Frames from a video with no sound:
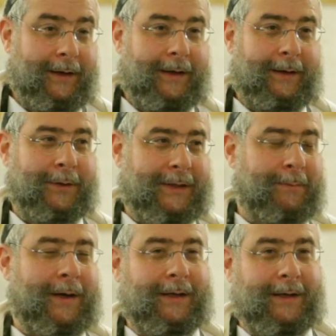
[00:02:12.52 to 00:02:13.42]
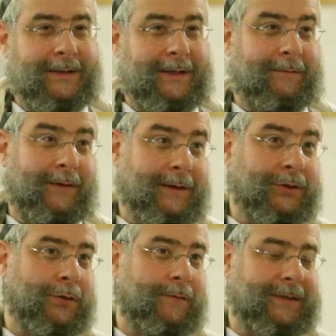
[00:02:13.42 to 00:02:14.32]
и мы там молились. Я видел,
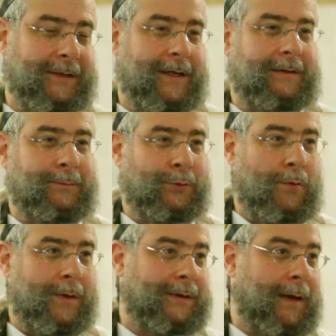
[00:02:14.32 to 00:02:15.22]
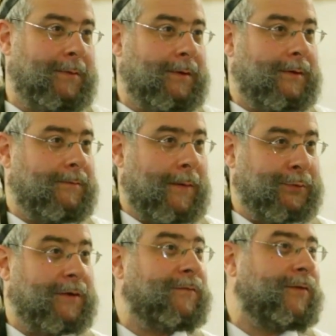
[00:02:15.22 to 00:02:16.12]
что в соседнем доме там
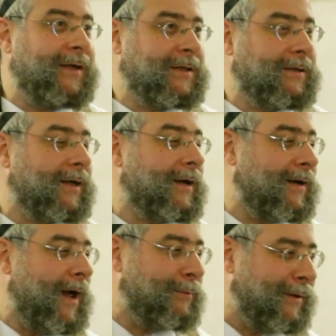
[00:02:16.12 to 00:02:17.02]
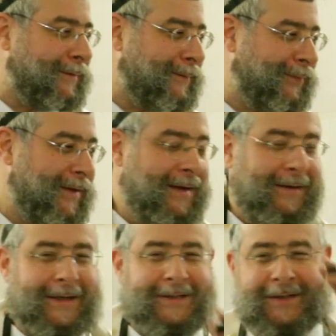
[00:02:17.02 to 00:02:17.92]
вообще весит реклама.
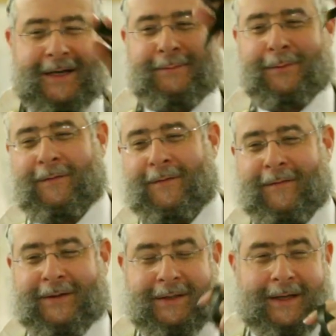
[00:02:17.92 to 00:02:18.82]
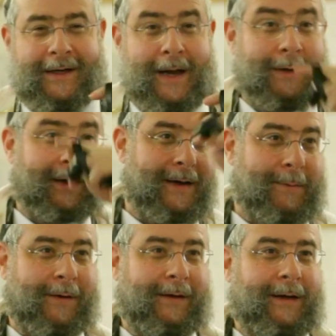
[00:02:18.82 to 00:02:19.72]
На соседнем весит реклама, и
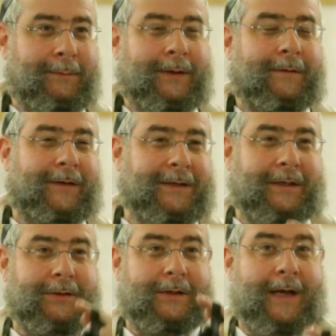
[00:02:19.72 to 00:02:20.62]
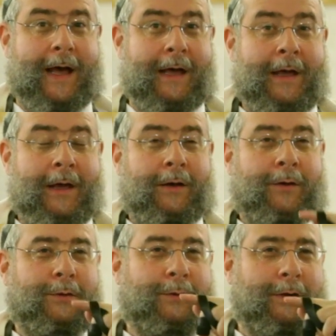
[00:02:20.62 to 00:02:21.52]
реклама именно весит для
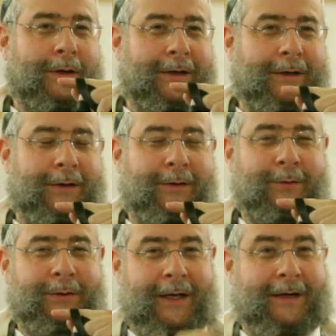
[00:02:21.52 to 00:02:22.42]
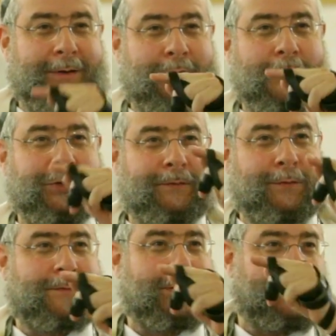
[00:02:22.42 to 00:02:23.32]
э, людей, которые
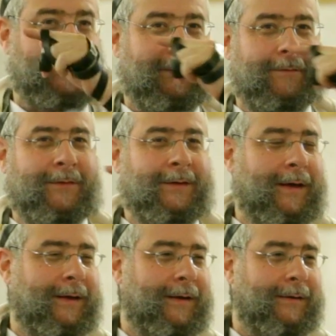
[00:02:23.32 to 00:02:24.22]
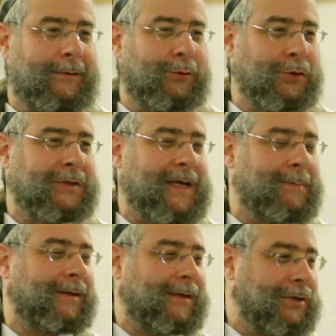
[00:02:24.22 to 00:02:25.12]
живут на, на то же
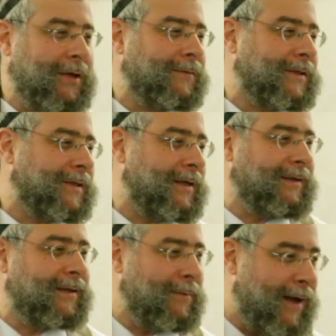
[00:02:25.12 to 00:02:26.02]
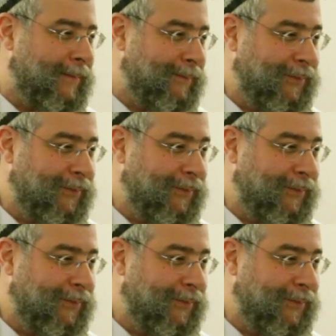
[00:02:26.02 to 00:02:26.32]
самое этаже, в соседние дома.